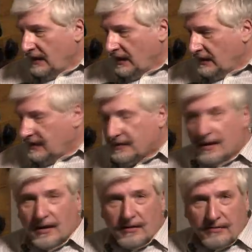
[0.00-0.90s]
А из
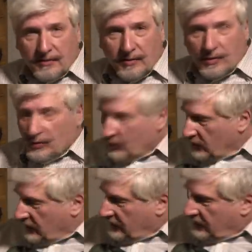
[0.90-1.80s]
старых времен
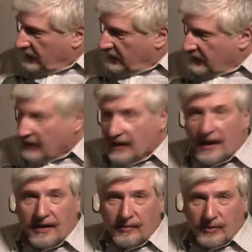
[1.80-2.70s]
тоже осталось
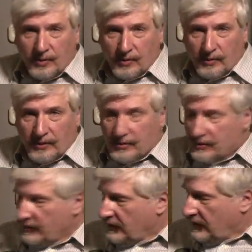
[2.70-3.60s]
крайне много
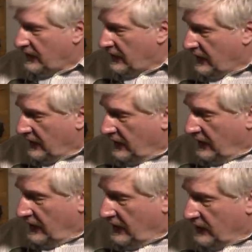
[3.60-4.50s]
бачков.
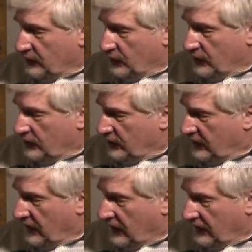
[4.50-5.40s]
Я использую
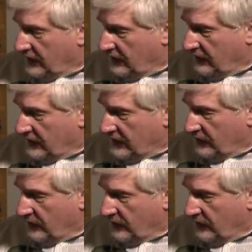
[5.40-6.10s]
старые советские